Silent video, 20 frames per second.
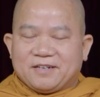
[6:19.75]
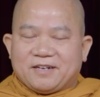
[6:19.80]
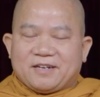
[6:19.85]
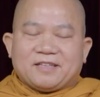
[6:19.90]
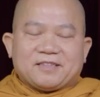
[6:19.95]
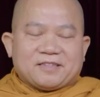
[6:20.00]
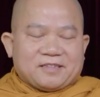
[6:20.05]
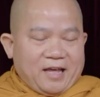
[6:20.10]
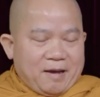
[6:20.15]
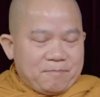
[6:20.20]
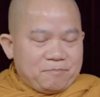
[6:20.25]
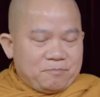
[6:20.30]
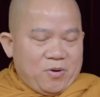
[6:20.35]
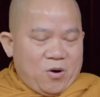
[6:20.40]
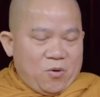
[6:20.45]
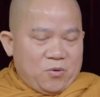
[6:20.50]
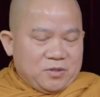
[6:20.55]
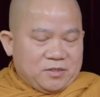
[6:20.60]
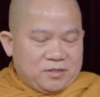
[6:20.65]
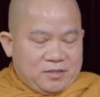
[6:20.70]
cái tâm
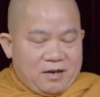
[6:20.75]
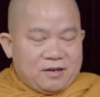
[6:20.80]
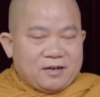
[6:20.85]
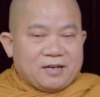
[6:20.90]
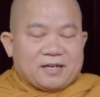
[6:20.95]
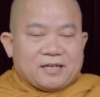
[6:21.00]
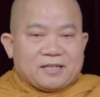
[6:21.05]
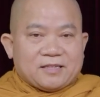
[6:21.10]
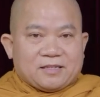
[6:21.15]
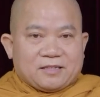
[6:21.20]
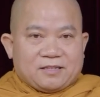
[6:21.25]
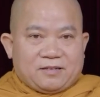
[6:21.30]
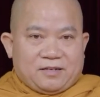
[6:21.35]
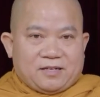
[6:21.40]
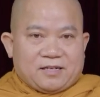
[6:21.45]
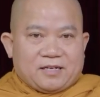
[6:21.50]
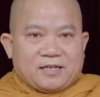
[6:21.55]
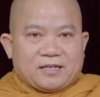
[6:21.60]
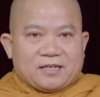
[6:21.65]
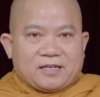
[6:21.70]
hồi đó là
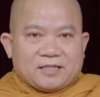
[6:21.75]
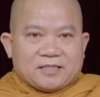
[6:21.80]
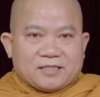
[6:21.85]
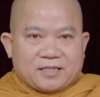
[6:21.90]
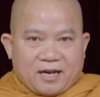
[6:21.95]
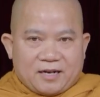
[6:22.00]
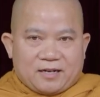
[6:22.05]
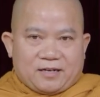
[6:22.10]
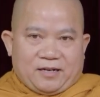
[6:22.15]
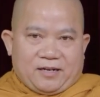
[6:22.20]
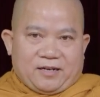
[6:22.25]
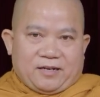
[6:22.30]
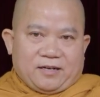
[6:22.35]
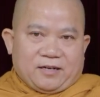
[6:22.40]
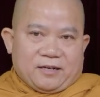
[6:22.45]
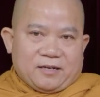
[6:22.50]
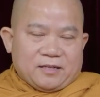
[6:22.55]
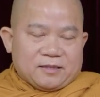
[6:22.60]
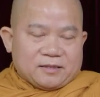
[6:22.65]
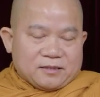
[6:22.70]
cái cái cái sắc
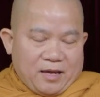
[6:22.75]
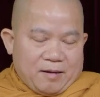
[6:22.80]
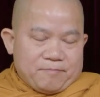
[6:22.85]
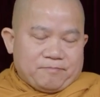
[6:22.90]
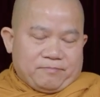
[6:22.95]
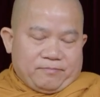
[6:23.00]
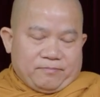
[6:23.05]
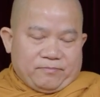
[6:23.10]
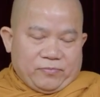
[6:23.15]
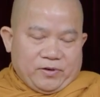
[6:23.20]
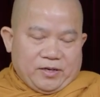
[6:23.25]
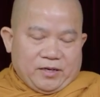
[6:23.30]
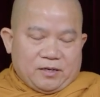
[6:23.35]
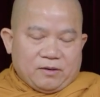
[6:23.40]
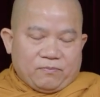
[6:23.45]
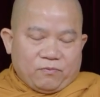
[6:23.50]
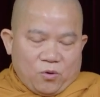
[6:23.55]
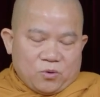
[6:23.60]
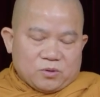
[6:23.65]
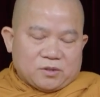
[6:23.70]
ha cái tâm về
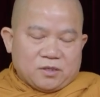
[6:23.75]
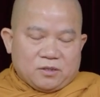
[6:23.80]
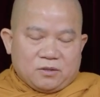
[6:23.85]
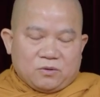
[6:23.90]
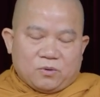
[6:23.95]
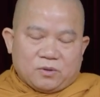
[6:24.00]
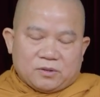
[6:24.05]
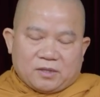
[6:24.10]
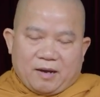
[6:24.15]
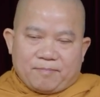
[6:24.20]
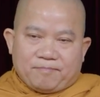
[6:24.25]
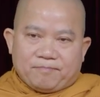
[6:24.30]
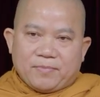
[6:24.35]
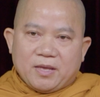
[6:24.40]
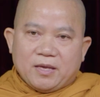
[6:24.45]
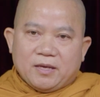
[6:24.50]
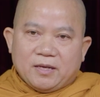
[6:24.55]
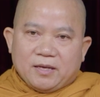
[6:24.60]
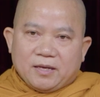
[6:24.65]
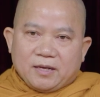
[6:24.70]
cái vô thường của tâm
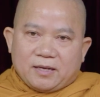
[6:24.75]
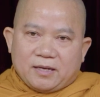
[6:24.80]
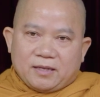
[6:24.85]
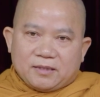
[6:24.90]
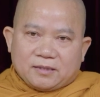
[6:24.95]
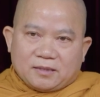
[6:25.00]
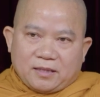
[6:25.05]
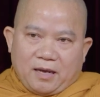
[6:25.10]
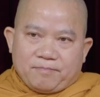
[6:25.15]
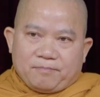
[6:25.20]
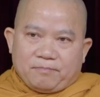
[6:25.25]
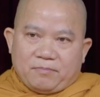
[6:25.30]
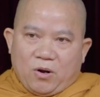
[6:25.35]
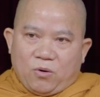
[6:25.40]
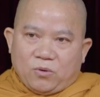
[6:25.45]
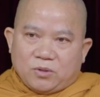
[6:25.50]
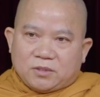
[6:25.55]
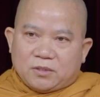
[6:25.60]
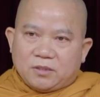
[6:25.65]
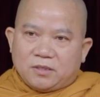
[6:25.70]
cái tâm
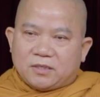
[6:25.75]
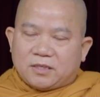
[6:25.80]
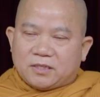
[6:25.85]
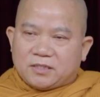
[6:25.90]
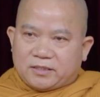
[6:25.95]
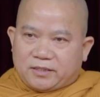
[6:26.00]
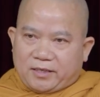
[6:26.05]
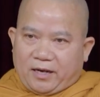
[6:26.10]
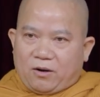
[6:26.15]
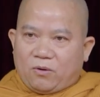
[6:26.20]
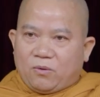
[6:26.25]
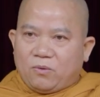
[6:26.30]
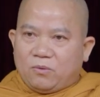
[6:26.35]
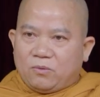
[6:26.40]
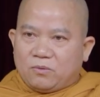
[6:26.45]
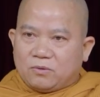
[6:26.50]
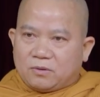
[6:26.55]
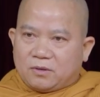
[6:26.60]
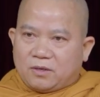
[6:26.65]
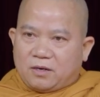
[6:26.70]
hồi xưa nó
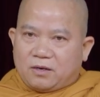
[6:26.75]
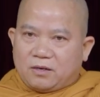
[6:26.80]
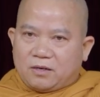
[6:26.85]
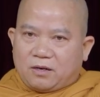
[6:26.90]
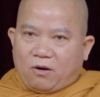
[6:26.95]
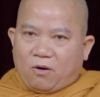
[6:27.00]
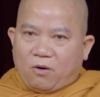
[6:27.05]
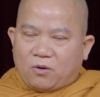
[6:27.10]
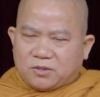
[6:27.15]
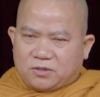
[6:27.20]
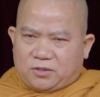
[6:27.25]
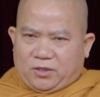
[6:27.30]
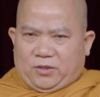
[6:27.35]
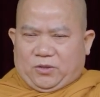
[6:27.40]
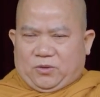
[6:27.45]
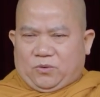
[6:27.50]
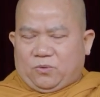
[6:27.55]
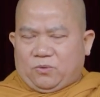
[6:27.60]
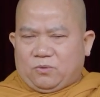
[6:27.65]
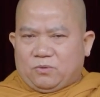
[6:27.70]
xấu nó khó
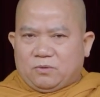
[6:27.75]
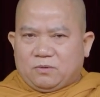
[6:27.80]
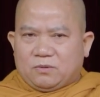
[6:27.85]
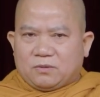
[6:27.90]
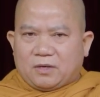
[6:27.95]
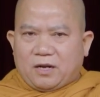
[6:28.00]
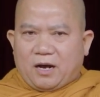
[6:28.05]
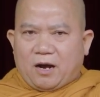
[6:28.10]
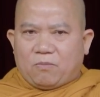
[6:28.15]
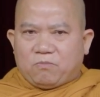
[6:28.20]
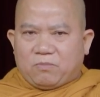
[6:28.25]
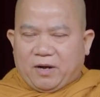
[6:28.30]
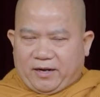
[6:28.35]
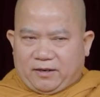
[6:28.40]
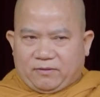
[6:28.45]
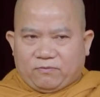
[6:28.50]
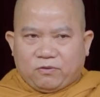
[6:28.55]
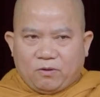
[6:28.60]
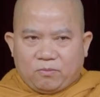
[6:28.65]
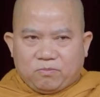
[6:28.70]
chịu nó không
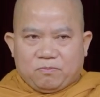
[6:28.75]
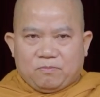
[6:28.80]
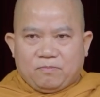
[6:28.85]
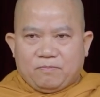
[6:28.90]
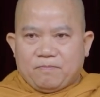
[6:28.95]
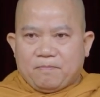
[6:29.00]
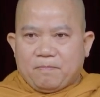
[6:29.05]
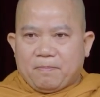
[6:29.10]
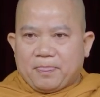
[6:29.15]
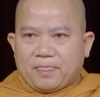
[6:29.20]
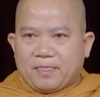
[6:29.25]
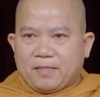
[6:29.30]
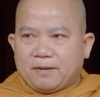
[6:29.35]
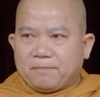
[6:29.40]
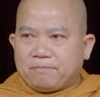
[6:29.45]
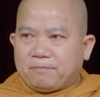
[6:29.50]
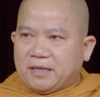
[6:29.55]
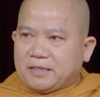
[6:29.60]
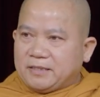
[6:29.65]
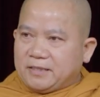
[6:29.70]
hạnh phúc
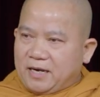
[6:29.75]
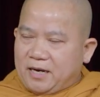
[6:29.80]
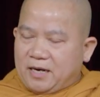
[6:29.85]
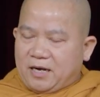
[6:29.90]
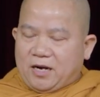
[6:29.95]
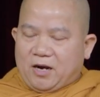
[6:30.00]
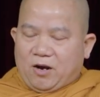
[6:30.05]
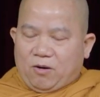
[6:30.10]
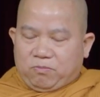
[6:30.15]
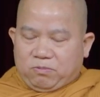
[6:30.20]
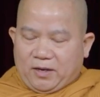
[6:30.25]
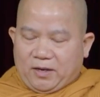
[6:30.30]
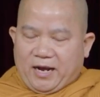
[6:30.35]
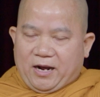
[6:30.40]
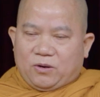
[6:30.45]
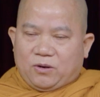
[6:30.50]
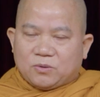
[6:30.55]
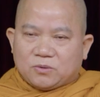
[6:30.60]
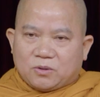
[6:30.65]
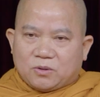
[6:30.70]
mà nhờ học
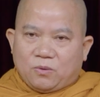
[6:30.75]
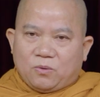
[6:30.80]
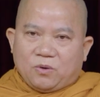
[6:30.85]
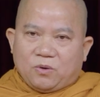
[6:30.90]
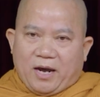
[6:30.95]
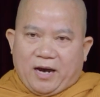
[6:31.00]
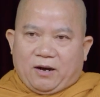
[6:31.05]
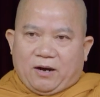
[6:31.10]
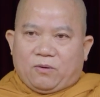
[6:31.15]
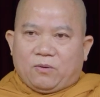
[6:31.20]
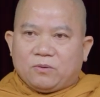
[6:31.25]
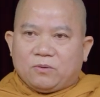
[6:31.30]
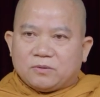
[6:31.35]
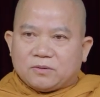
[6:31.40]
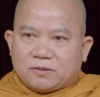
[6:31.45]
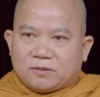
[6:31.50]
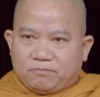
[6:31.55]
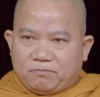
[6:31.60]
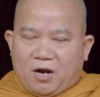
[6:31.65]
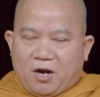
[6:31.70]
đạo tu đạo
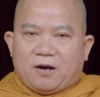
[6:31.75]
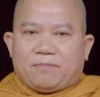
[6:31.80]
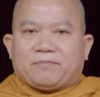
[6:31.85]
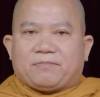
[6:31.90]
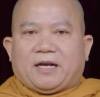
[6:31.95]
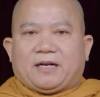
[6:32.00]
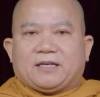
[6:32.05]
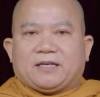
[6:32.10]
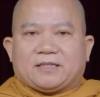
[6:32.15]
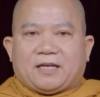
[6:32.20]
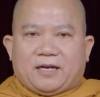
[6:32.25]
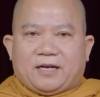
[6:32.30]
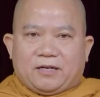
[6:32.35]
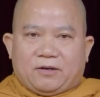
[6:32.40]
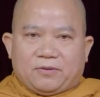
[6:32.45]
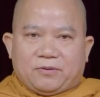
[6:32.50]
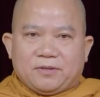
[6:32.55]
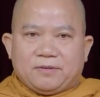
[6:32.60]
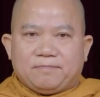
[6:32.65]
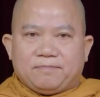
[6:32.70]
hôm nay nó thay
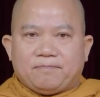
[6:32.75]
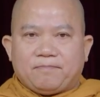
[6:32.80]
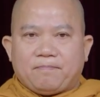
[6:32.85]
đổi